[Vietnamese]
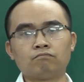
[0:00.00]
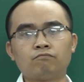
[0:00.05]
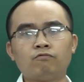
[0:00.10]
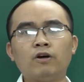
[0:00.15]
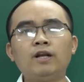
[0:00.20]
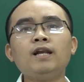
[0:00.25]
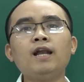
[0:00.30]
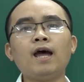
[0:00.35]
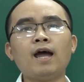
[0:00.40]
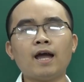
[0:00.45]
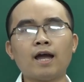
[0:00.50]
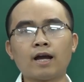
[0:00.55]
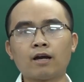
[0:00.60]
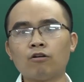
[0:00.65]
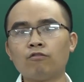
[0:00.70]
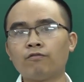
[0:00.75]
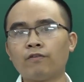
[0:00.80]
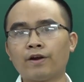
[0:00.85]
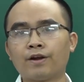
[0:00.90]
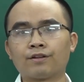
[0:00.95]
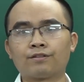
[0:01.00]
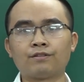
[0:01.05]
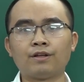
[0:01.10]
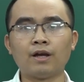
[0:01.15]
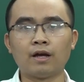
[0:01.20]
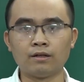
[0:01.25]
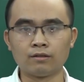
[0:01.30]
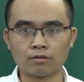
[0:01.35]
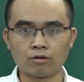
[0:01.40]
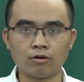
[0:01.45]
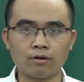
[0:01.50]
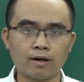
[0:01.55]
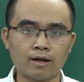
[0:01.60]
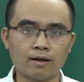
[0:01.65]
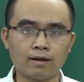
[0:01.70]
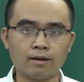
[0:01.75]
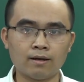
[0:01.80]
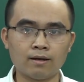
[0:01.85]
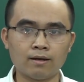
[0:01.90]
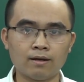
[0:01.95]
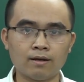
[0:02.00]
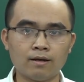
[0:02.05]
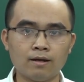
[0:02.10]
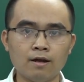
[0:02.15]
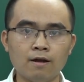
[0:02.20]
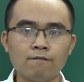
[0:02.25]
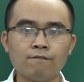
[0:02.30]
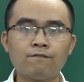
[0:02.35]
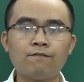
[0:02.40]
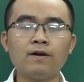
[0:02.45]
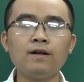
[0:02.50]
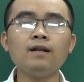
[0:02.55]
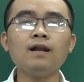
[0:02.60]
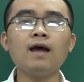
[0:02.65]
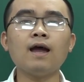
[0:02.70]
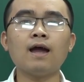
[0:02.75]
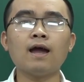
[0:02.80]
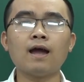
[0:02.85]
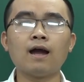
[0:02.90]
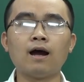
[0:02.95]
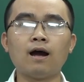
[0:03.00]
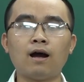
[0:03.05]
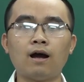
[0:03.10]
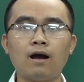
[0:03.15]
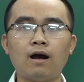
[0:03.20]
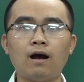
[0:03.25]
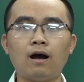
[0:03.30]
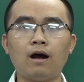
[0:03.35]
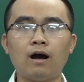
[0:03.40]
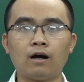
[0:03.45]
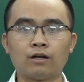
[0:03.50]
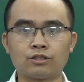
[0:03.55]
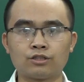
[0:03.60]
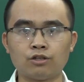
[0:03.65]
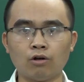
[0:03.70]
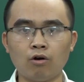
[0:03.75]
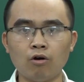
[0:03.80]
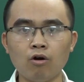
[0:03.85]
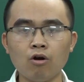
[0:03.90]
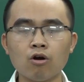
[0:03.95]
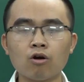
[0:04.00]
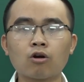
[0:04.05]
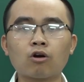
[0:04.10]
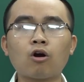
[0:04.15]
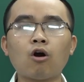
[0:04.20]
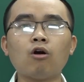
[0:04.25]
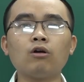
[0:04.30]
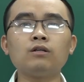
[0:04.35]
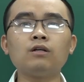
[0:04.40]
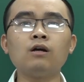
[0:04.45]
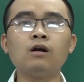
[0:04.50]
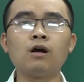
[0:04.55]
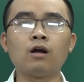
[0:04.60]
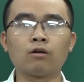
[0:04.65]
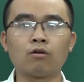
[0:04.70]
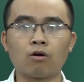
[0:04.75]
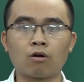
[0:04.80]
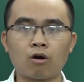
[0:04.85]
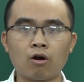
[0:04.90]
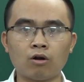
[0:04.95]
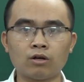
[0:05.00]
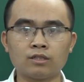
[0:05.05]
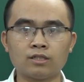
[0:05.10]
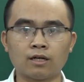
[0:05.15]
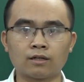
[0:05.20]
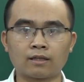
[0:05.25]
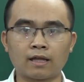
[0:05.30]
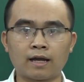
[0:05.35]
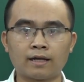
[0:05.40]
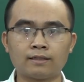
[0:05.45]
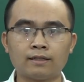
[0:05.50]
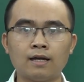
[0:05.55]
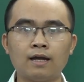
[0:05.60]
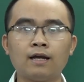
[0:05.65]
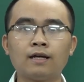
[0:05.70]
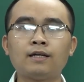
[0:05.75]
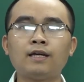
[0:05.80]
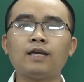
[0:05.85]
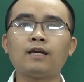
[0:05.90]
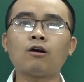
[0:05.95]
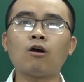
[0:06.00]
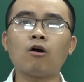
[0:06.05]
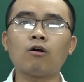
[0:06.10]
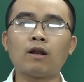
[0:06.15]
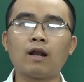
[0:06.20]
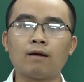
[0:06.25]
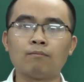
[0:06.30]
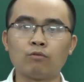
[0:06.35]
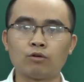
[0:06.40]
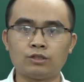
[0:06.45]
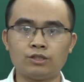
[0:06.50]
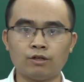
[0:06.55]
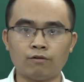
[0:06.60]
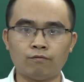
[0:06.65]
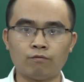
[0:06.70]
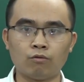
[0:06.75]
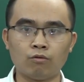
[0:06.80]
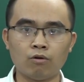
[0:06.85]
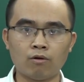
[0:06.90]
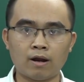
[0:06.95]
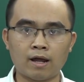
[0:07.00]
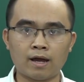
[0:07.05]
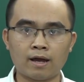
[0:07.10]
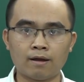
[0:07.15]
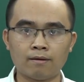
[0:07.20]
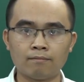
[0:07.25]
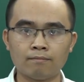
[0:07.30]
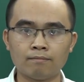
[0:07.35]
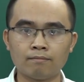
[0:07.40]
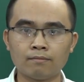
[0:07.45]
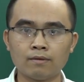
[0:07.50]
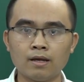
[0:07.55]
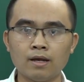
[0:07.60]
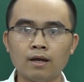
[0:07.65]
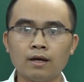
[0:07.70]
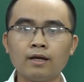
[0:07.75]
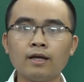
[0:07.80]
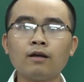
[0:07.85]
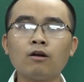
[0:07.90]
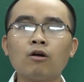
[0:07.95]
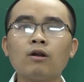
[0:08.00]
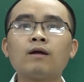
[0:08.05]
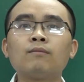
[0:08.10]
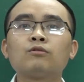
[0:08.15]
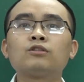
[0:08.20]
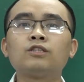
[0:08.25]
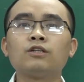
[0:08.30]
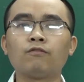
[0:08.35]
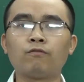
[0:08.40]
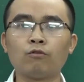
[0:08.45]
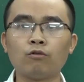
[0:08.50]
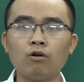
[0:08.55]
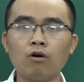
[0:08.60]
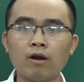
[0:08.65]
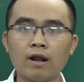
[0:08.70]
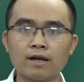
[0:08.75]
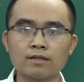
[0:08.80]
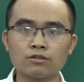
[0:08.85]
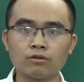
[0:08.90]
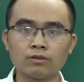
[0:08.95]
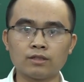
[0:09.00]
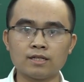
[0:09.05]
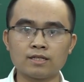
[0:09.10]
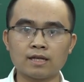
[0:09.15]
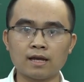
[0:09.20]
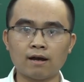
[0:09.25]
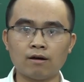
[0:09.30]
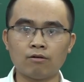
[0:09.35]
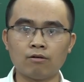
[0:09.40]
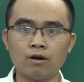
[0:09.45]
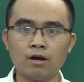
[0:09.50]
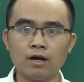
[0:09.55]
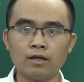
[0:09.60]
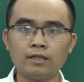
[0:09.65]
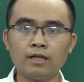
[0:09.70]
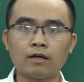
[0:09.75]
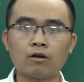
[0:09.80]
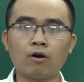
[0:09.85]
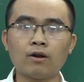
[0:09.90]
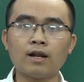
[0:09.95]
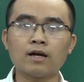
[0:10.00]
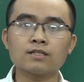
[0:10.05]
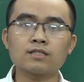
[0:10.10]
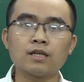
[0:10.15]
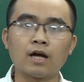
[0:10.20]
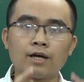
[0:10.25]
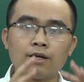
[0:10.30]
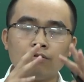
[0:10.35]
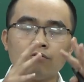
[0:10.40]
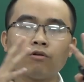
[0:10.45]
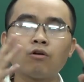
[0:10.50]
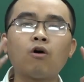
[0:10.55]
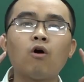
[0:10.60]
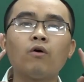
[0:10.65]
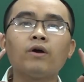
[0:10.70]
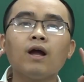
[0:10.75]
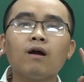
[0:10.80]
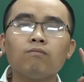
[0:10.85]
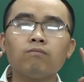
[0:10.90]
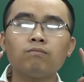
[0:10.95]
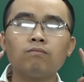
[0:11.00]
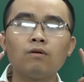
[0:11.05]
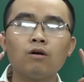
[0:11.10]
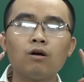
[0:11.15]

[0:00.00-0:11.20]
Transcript: "Vấn đề không phải là tiền con ạ. Vấn đề ở chỗ con người của con trở thành khi con là một triệu phú đô la. Khi con là một triệu phú đô la rồi thì sao? Thì con đang sở hữu khối óc,